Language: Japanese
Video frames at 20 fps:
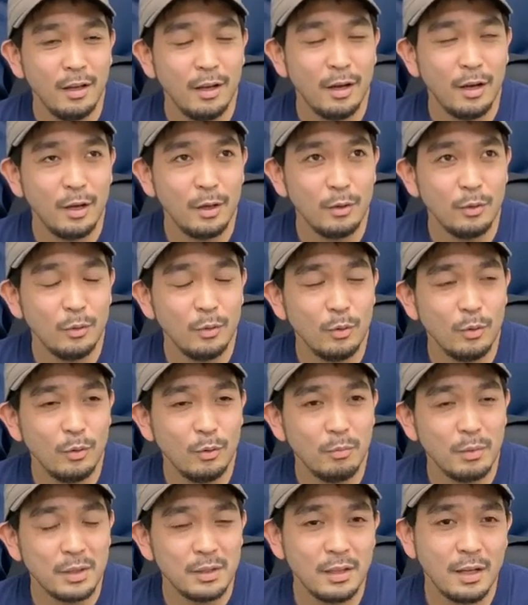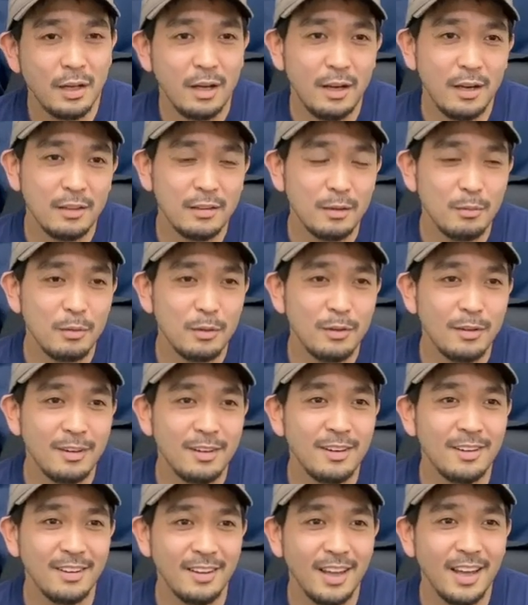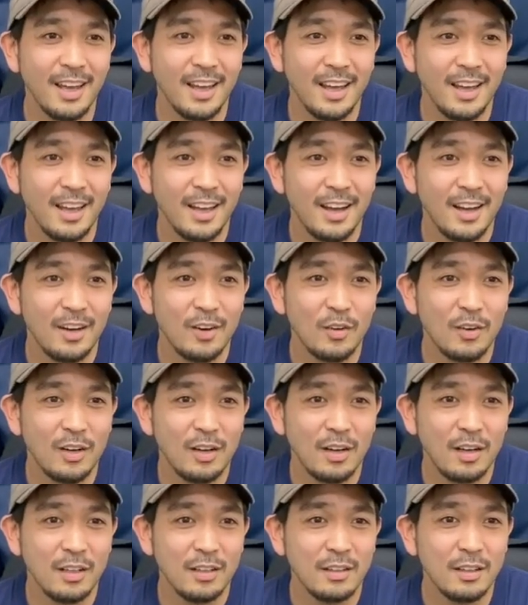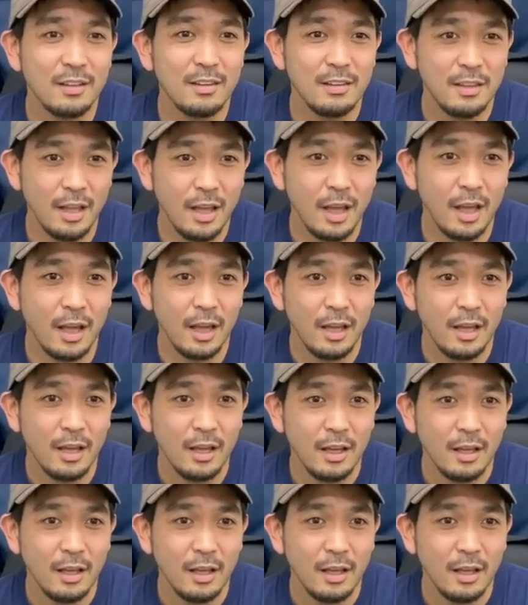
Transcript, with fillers: また頭の中で考えてって、